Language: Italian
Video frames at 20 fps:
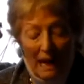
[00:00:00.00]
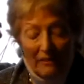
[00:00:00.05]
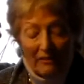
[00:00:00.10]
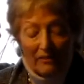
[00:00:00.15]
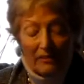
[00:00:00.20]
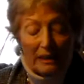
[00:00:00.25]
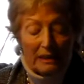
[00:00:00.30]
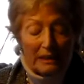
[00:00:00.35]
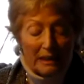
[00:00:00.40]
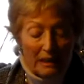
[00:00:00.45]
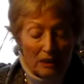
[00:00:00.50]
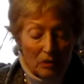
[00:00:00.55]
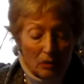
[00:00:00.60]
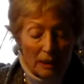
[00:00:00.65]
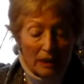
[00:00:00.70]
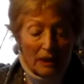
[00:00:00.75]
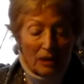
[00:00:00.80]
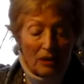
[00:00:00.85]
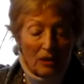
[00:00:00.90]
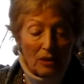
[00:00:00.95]
Infatti
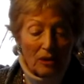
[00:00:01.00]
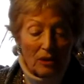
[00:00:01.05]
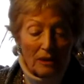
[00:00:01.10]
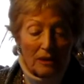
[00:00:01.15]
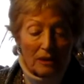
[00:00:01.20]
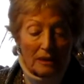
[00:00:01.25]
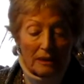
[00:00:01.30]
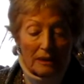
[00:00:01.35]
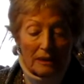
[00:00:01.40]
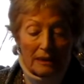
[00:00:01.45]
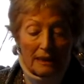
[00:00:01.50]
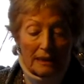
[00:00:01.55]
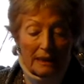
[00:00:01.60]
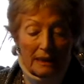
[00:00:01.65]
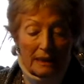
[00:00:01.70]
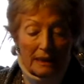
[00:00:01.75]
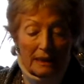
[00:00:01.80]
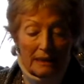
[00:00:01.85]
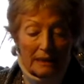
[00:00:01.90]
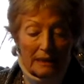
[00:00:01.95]
quello eh,
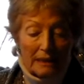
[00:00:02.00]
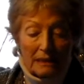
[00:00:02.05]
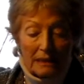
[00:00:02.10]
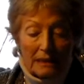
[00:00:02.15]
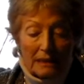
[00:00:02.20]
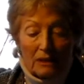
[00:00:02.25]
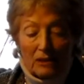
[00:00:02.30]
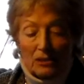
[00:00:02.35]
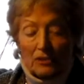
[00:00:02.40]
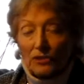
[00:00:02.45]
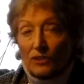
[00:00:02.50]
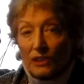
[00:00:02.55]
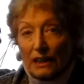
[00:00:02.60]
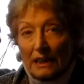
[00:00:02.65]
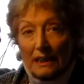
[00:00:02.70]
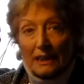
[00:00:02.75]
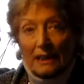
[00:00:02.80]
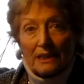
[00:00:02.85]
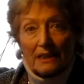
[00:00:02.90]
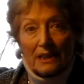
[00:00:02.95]
che si
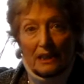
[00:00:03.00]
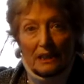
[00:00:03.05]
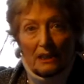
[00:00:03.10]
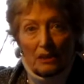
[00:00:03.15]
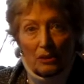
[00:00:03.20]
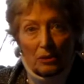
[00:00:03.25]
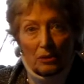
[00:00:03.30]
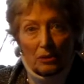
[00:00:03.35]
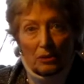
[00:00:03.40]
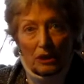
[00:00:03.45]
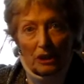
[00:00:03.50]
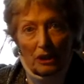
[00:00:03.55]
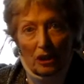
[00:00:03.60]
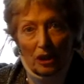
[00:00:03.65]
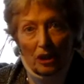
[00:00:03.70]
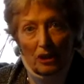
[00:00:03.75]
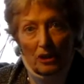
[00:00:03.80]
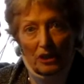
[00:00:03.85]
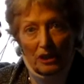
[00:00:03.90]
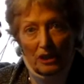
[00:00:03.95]
consiglia ai genitori
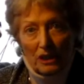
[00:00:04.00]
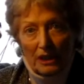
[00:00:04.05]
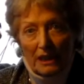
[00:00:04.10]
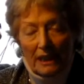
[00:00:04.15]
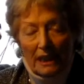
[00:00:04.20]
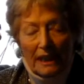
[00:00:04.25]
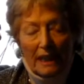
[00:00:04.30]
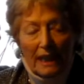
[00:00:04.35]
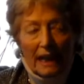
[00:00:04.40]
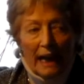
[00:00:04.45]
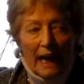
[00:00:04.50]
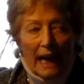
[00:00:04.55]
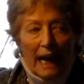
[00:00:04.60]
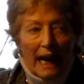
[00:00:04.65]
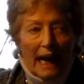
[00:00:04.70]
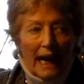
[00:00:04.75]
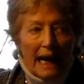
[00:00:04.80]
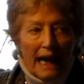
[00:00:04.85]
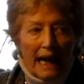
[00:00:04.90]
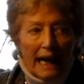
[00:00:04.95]
oggi
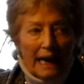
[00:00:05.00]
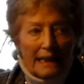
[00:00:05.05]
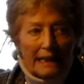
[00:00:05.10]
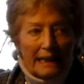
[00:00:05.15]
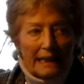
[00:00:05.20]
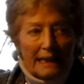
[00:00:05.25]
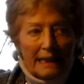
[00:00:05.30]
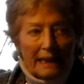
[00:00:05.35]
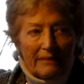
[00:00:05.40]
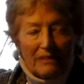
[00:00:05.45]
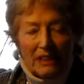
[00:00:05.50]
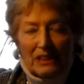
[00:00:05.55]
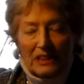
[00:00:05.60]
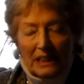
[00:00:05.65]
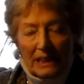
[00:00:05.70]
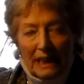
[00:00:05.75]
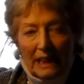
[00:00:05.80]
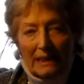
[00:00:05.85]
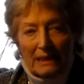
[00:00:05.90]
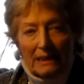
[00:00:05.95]
è di
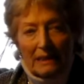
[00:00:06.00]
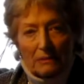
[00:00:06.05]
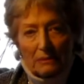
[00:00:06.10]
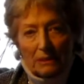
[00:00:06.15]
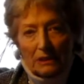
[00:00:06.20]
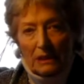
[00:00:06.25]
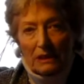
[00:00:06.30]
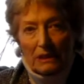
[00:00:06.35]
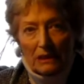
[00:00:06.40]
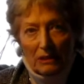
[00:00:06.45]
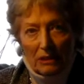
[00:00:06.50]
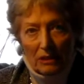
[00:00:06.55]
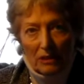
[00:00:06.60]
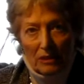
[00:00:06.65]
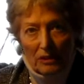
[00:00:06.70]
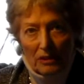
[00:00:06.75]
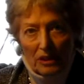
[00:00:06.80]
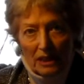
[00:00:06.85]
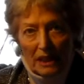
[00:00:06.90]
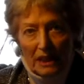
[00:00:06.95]
avvicinarsi a queste
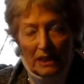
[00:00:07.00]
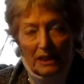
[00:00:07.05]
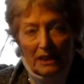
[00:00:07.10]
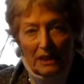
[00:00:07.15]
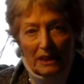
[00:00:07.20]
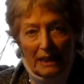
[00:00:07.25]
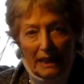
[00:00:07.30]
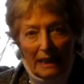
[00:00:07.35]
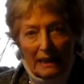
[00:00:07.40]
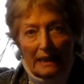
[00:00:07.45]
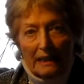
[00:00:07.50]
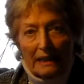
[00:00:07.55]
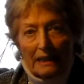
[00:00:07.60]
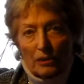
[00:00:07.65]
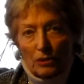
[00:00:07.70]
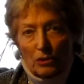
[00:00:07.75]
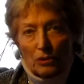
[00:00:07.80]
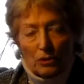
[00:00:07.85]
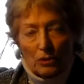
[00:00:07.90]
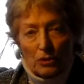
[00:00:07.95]
tecnologie e cercare
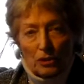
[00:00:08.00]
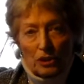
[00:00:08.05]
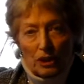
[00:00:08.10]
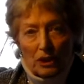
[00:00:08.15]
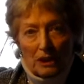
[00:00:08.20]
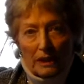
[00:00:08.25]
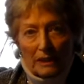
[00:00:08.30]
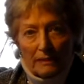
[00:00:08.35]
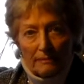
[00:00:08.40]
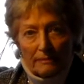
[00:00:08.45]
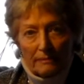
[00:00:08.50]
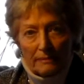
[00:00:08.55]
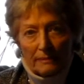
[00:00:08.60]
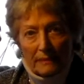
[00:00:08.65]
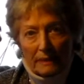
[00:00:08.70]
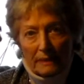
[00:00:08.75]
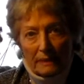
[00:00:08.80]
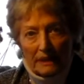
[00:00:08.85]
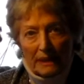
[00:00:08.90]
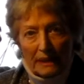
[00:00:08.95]
di conoscerle,
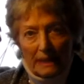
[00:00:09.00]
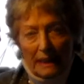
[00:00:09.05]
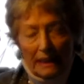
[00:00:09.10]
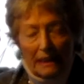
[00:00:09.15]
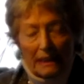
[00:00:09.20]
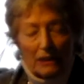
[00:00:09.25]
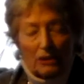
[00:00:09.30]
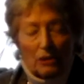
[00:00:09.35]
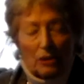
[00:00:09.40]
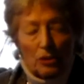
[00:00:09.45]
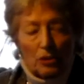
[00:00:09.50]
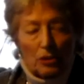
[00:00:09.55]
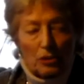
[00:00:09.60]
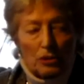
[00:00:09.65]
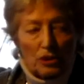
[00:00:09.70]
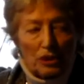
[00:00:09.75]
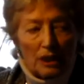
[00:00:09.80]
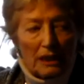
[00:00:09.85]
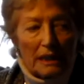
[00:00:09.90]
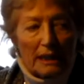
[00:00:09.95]
cercare di
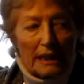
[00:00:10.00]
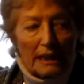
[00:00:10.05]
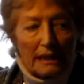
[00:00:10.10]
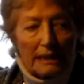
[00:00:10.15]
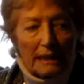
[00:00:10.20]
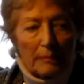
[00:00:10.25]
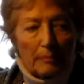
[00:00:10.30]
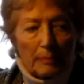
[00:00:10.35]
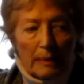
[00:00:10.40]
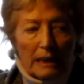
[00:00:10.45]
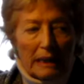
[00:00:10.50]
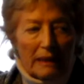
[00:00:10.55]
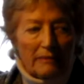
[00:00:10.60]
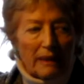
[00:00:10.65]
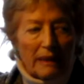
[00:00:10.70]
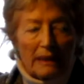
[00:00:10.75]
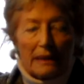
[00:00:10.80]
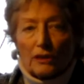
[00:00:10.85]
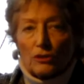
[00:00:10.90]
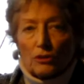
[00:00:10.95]
conoscerle per
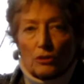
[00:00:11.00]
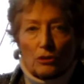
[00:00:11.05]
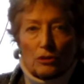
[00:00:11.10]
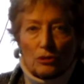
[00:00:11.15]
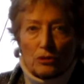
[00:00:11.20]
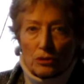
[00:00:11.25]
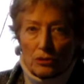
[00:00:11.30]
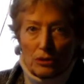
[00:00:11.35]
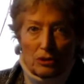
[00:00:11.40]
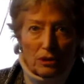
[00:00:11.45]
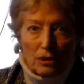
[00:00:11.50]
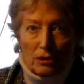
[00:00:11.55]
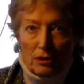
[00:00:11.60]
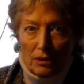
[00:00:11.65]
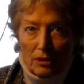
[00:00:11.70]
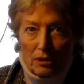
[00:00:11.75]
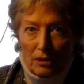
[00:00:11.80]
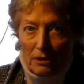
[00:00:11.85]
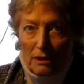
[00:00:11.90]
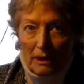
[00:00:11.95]
averle sotto
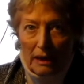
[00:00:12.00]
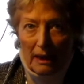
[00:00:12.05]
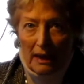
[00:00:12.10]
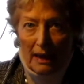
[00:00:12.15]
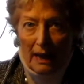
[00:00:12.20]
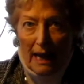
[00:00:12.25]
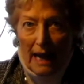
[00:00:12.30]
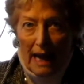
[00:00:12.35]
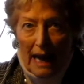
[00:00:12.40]
controllo